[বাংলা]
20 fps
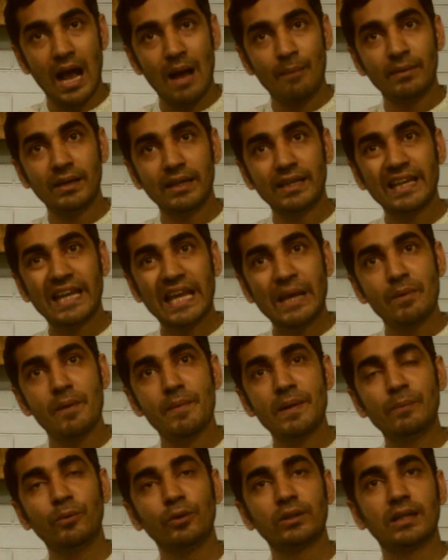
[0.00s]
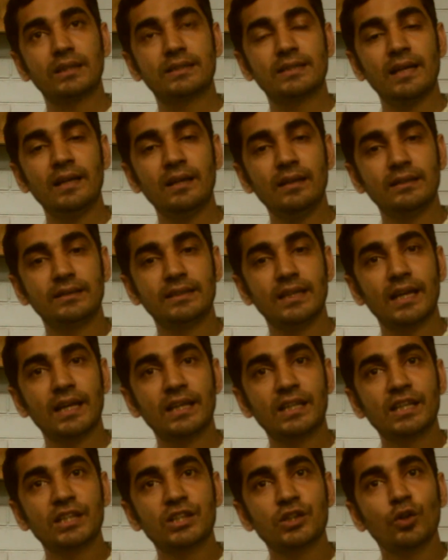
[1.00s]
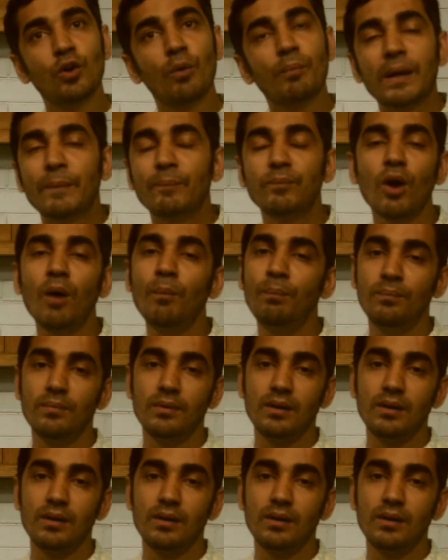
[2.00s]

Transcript: আমি এটিকে এভাবেই বলতে চাই যে একটি ছিল বিপ্লব